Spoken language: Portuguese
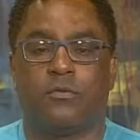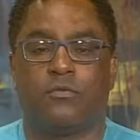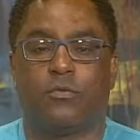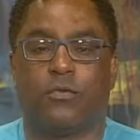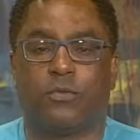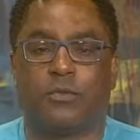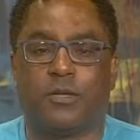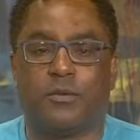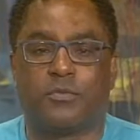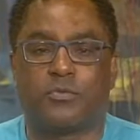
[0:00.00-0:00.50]

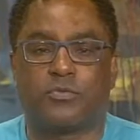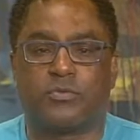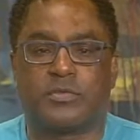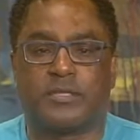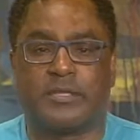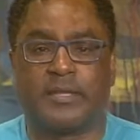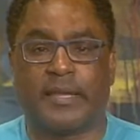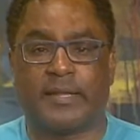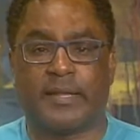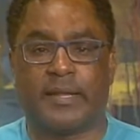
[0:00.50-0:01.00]
Voltamos com
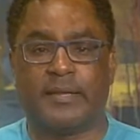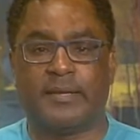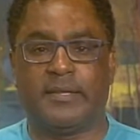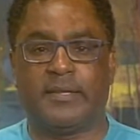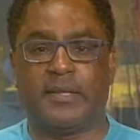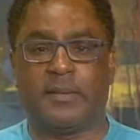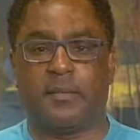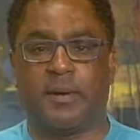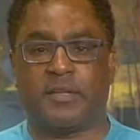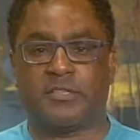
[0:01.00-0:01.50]
Cidadania e
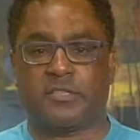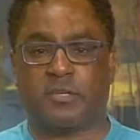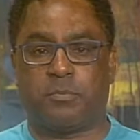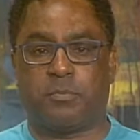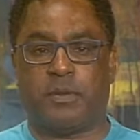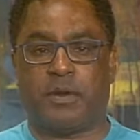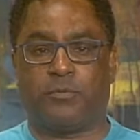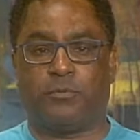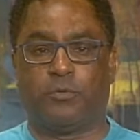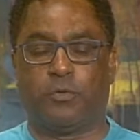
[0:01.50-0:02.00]
Debate aqui
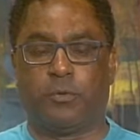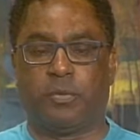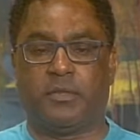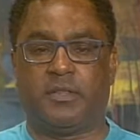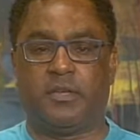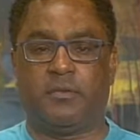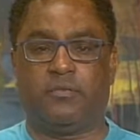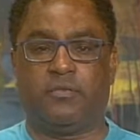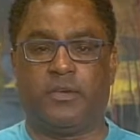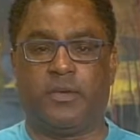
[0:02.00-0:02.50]
pela FURB
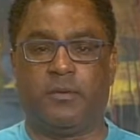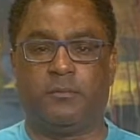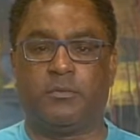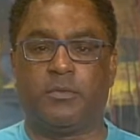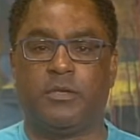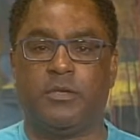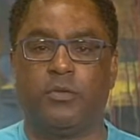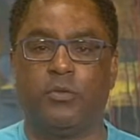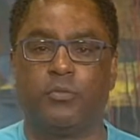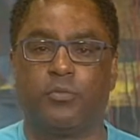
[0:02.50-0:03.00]
TV.
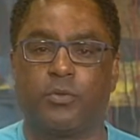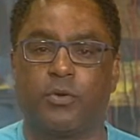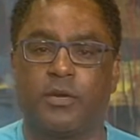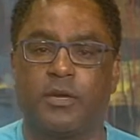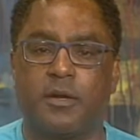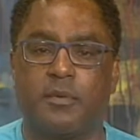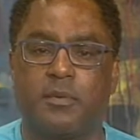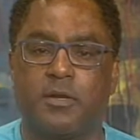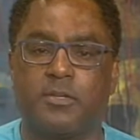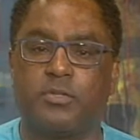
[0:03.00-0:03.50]
E no
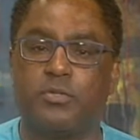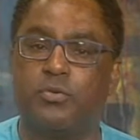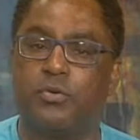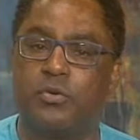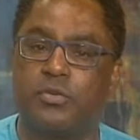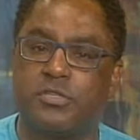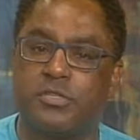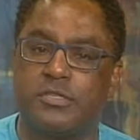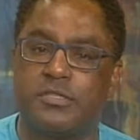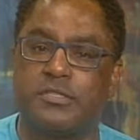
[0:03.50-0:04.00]
programa de
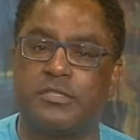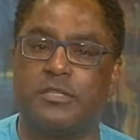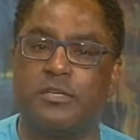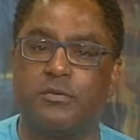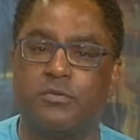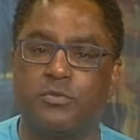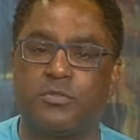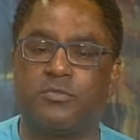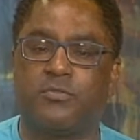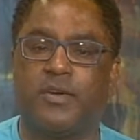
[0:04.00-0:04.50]
hoje
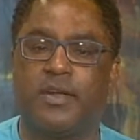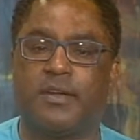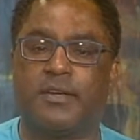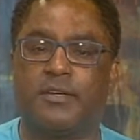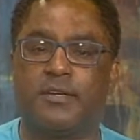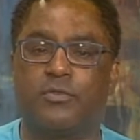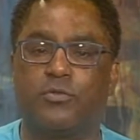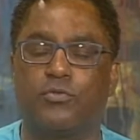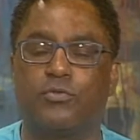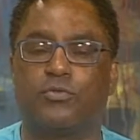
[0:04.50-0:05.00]
estamos
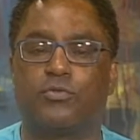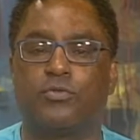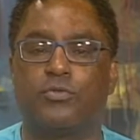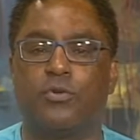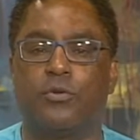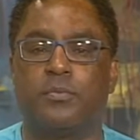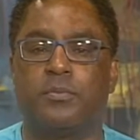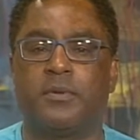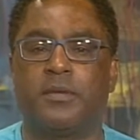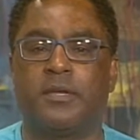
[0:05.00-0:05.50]
falando
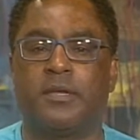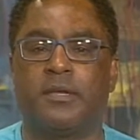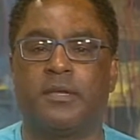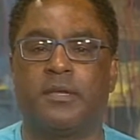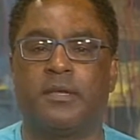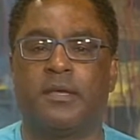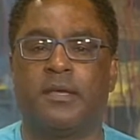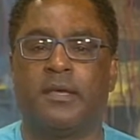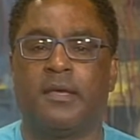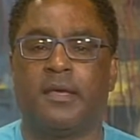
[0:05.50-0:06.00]

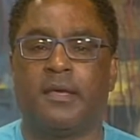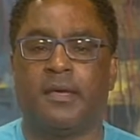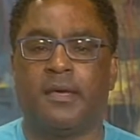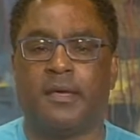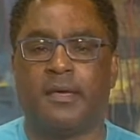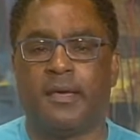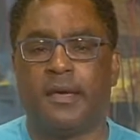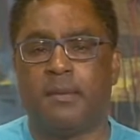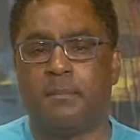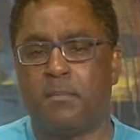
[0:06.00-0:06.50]
sobre
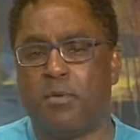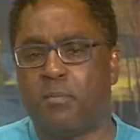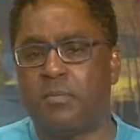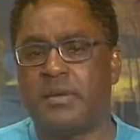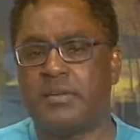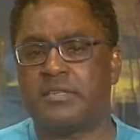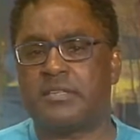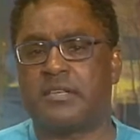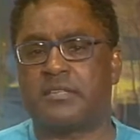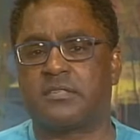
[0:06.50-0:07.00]
eh, a
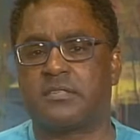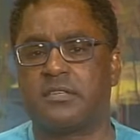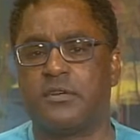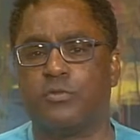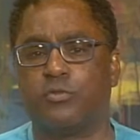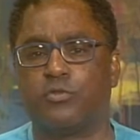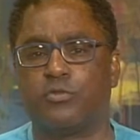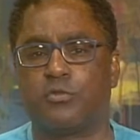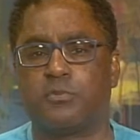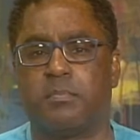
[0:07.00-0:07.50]

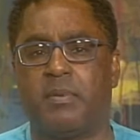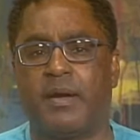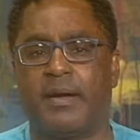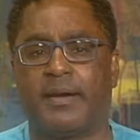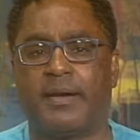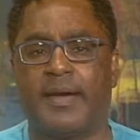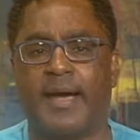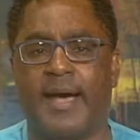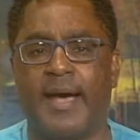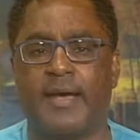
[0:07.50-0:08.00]
mobilização dos
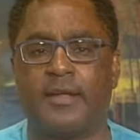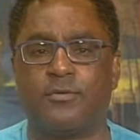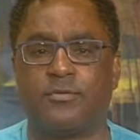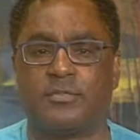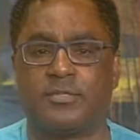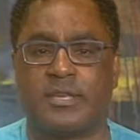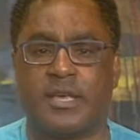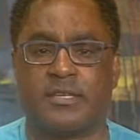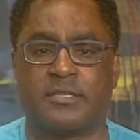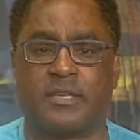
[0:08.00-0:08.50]

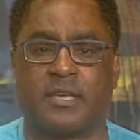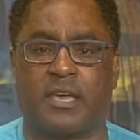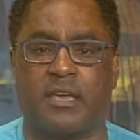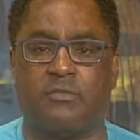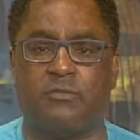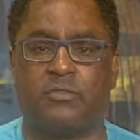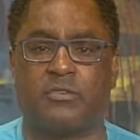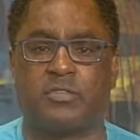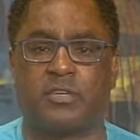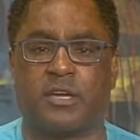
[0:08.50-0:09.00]
bancários e as
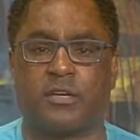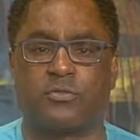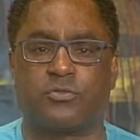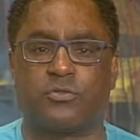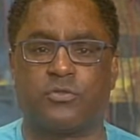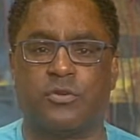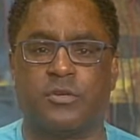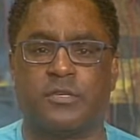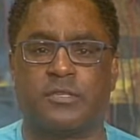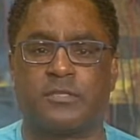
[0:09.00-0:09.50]

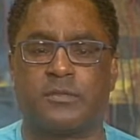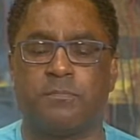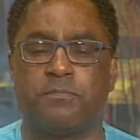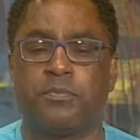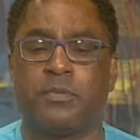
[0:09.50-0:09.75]
reivindicações